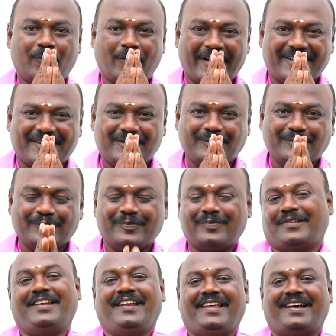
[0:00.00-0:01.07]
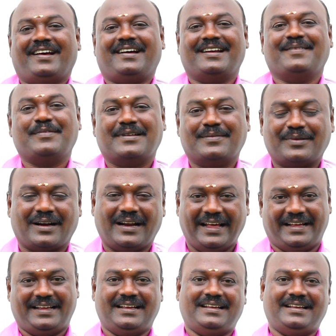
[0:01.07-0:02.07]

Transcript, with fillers: வணக்கம் இனிய அன்பு நண்பர்களே